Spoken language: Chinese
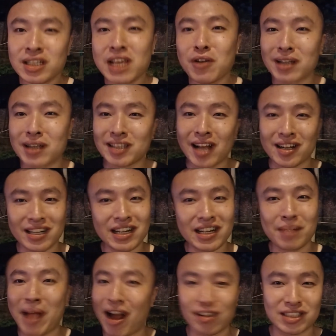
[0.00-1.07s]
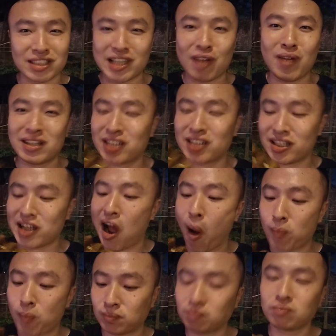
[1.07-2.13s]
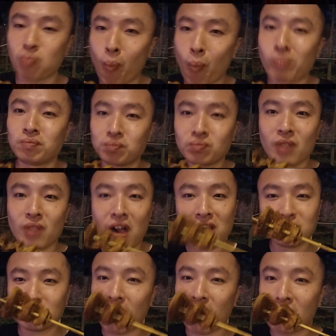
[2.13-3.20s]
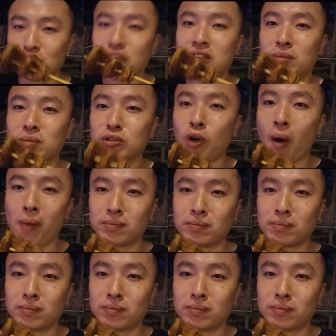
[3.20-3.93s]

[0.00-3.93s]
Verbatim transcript: 一晚上肯定能卖好几千块，这一家确实不错。